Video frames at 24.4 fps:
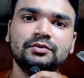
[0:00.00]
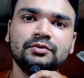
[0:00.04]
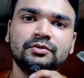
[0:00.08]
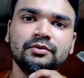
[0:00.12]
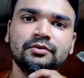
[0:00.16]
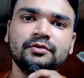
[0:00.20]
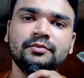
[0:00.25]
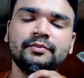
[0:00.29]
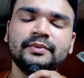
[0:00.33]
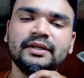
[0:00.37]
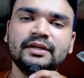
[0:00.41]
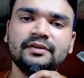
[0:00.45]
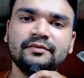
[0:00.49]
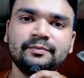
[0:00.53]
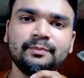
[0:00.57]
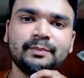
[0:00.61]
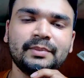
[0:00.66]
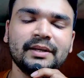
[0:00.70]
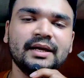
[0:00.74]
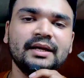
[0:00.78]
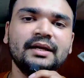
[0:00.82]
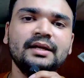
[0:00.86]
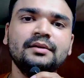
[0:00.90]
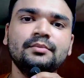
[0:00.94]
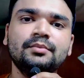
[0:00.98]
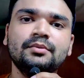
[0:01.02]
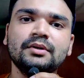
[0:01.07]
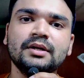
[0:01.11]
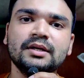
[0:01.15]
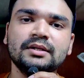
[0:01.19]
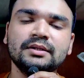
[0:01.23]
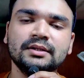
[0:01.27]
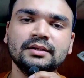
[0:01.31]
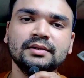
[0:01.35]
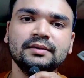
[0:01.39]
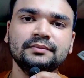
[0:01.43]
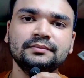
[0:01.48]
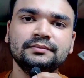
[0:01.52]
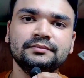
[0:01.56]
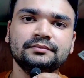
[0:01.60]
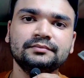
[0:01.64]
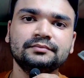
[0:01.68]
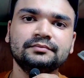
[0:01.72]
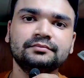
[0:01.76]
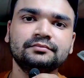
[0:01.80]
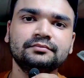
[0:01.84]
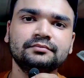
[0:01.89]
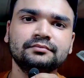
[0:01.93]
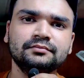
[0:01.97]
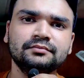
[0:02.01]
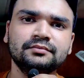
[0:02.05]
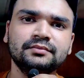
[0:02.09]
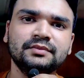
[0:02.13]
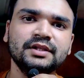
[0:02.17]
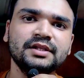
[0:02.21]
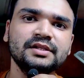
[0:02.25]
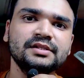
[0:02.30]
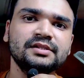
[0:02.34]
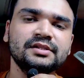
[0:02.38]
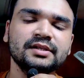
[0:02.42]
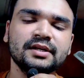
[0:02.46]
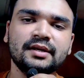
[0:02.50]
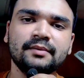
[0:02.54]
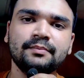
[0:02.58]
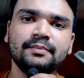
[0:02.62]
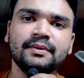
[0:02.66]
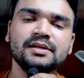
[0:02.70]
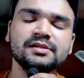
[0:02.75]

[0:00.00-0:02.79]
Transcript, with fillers: तो मैंने पहले ही बोला था तीन चार